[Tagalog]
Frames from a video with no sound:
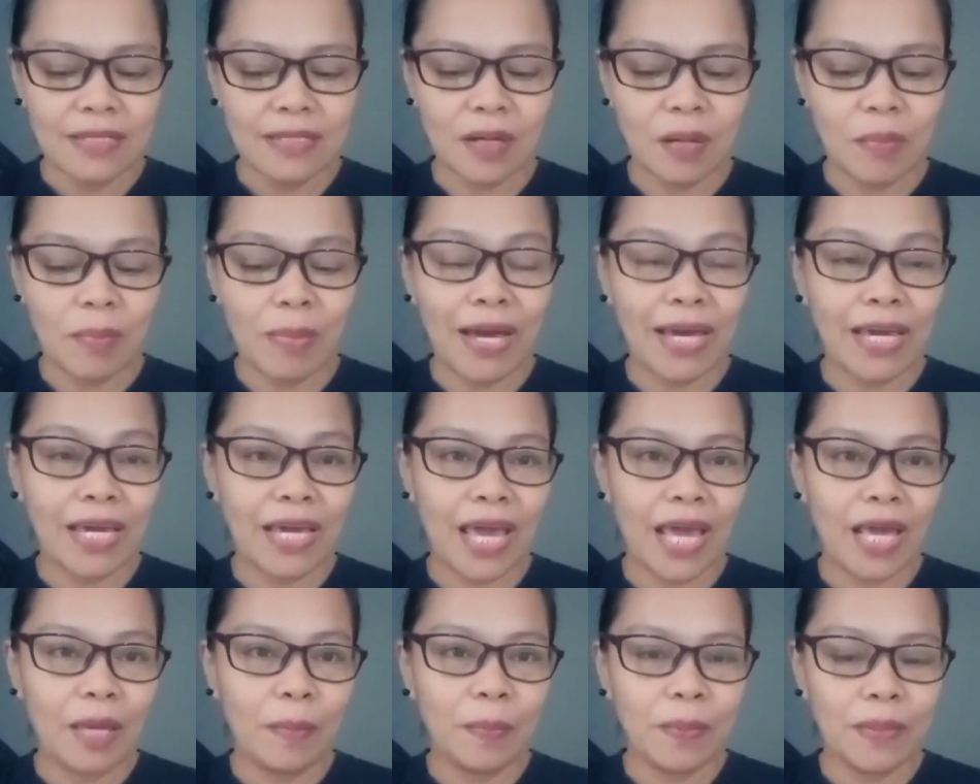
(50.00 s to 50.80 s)
So
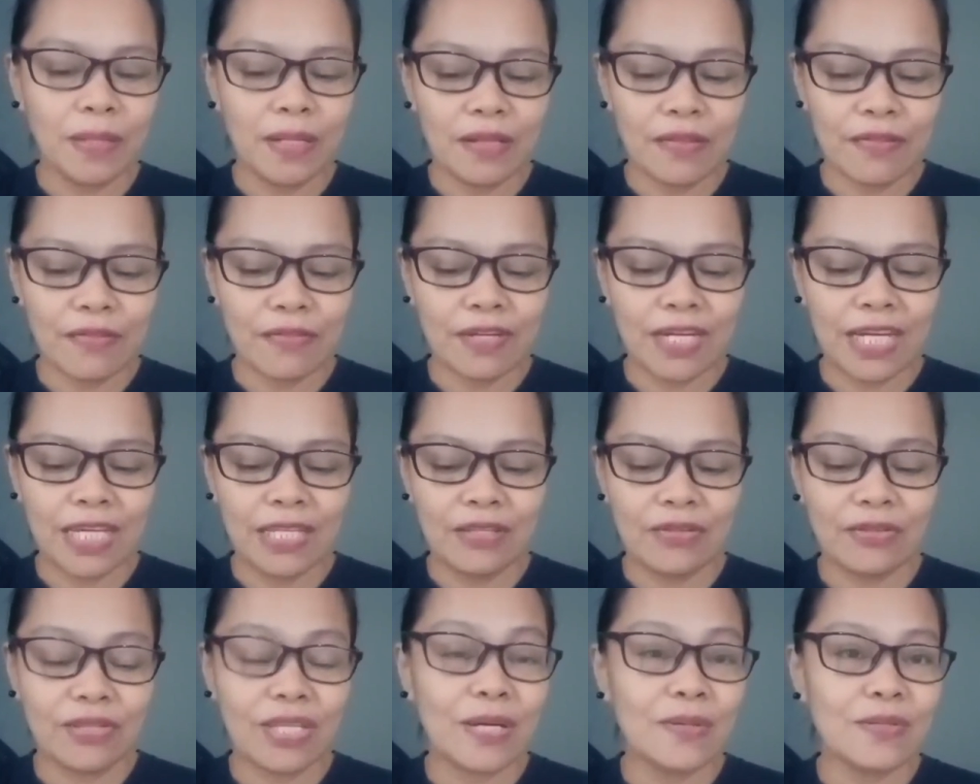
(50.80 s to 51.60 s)
by April
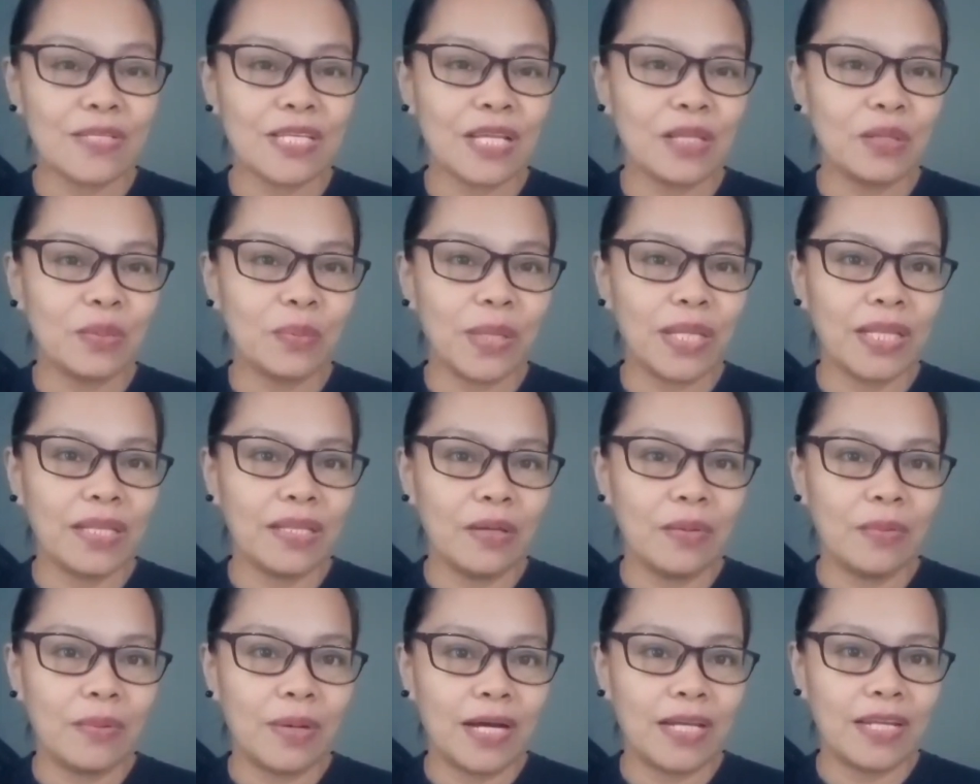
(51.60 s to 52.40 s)
3,
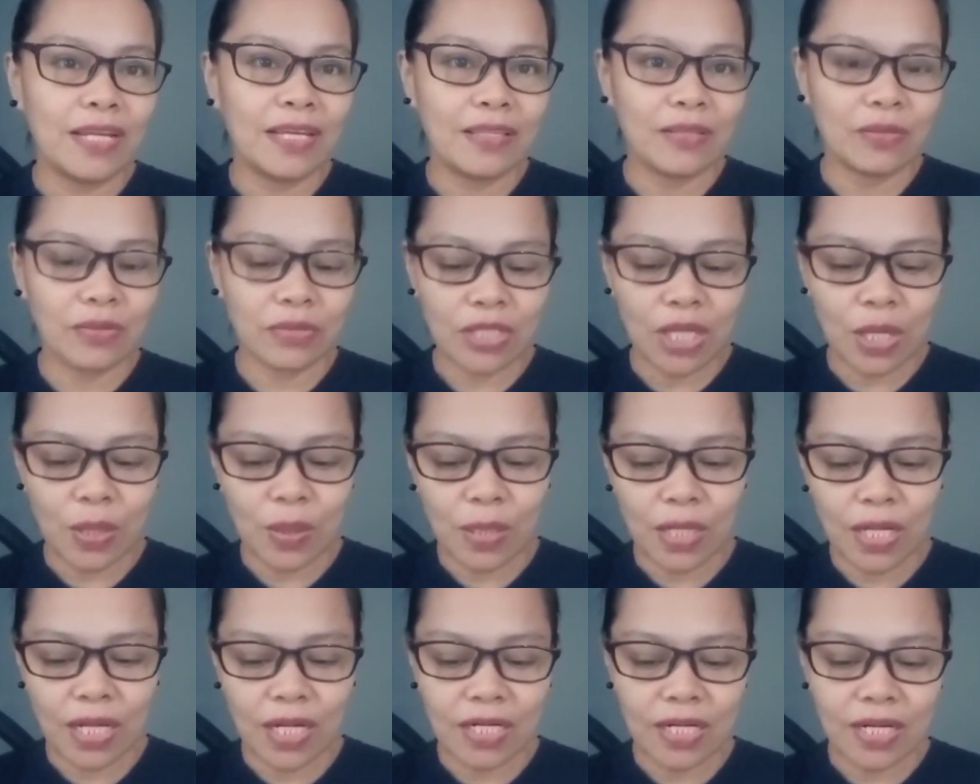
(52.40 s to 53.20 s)
2021, itong
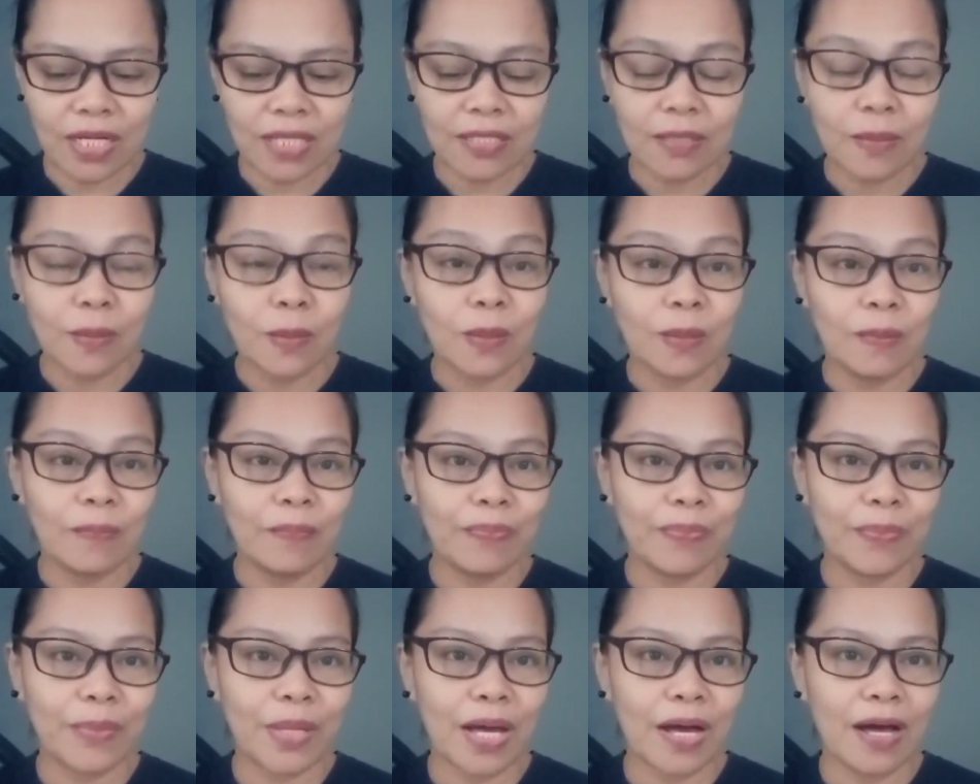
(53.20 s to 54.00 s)
taon lang na to,
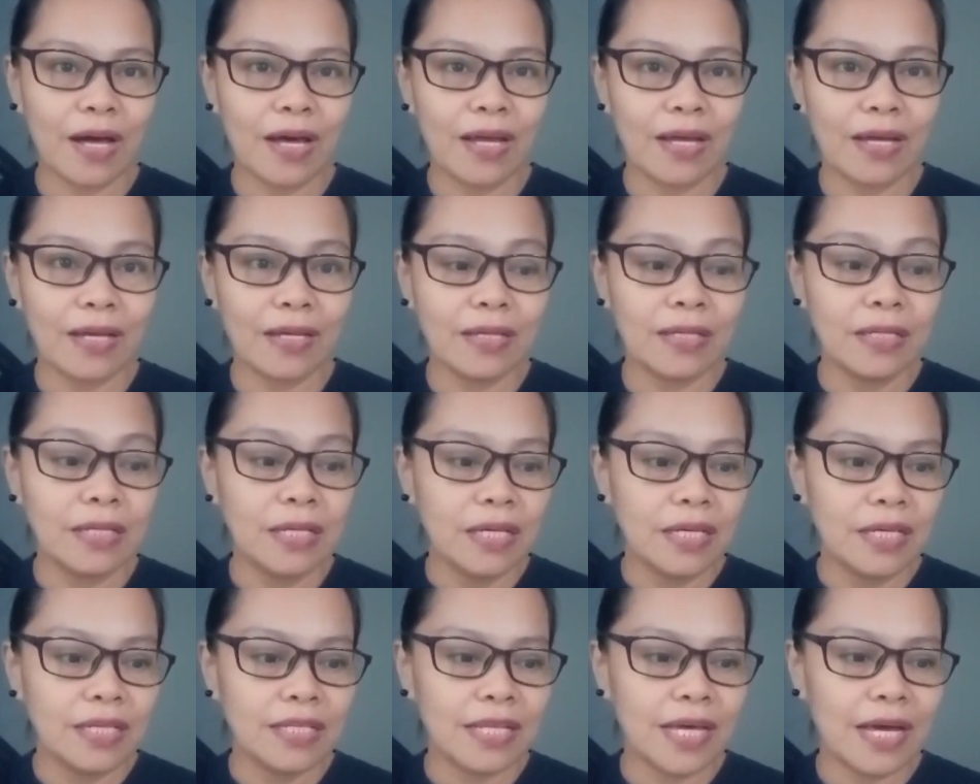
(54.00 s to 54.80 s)
uh, ah,
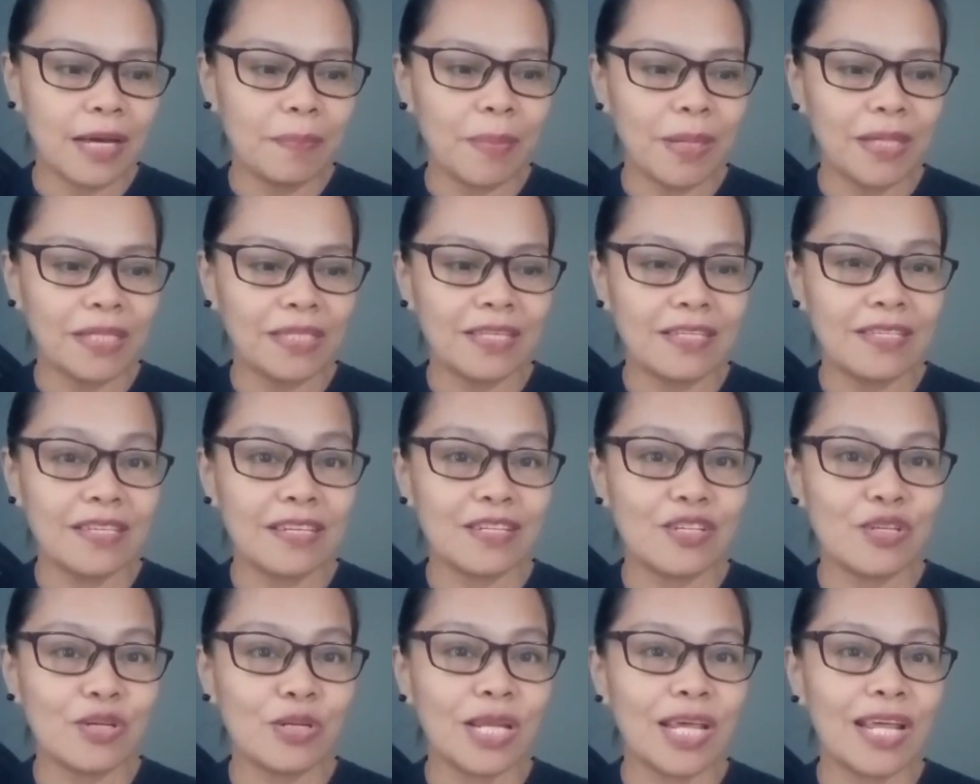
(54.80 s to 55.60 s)
na
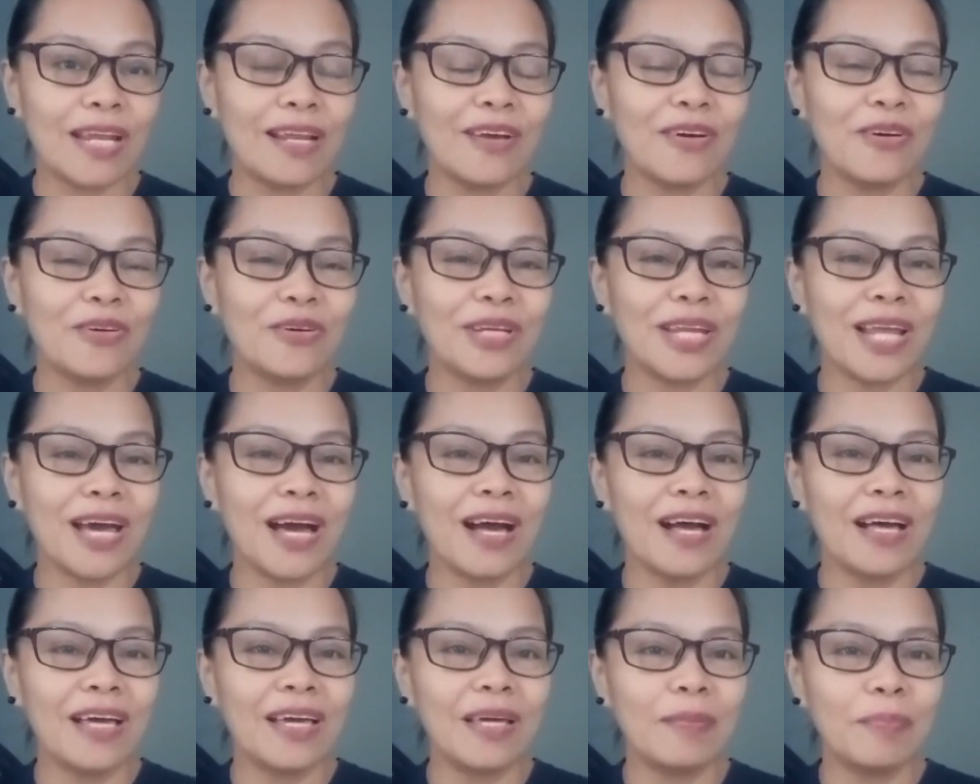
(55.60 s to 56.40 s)
pagdesisyonan ko
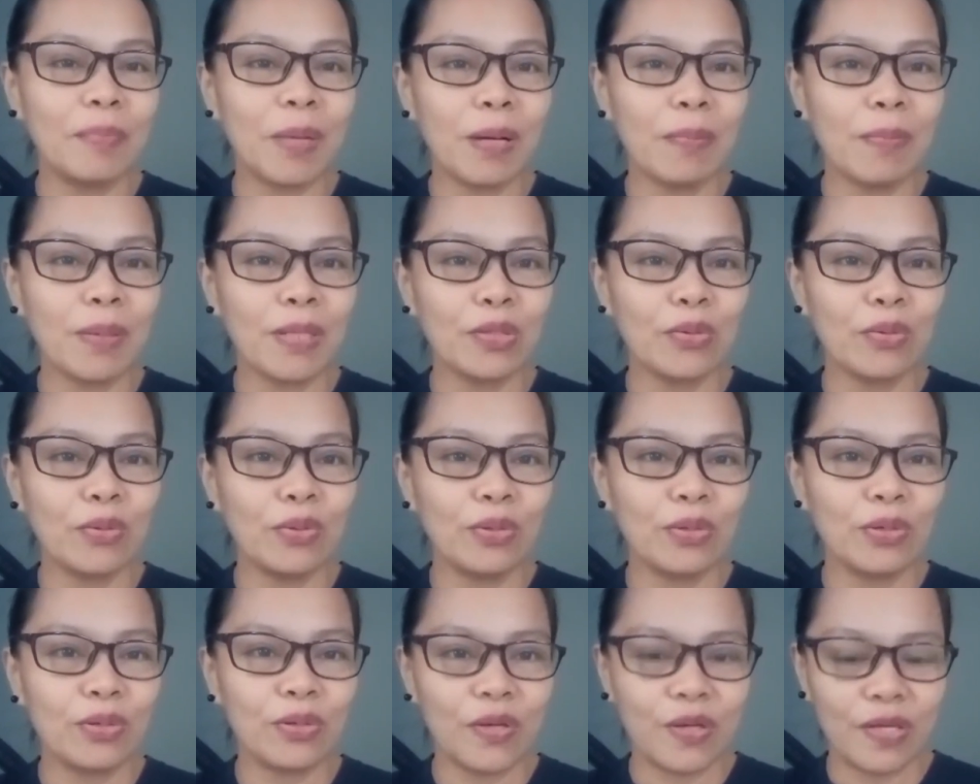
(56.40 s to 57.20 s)
na
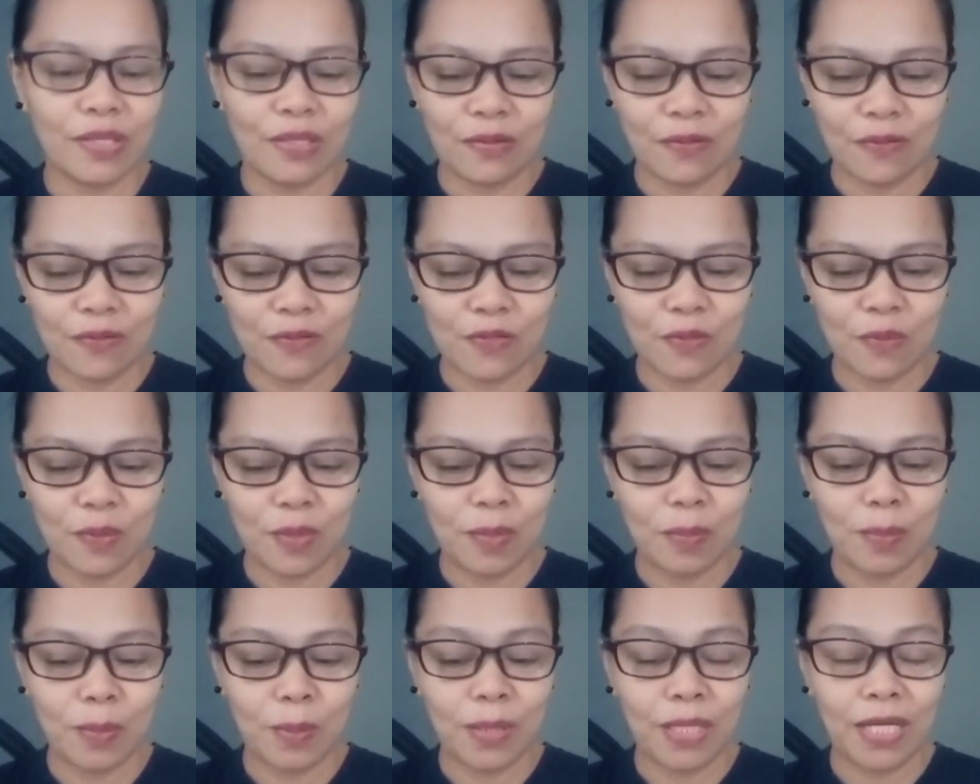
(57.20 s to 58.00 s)
ipagpatuloy ko itong
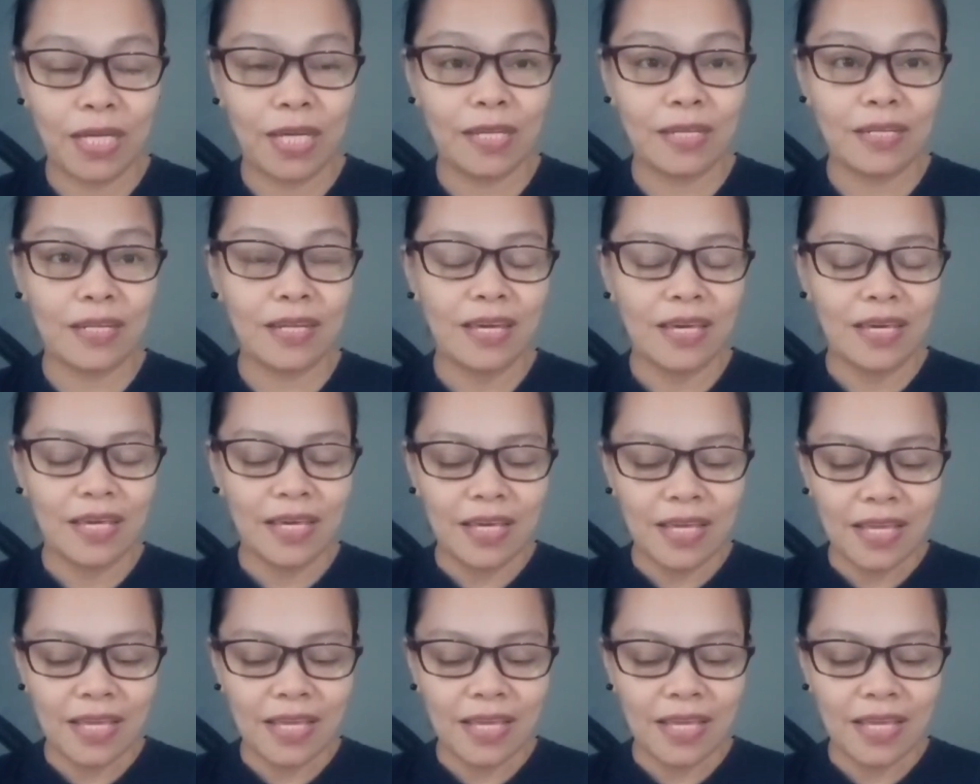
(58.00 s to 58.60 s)
Sweet Pauline.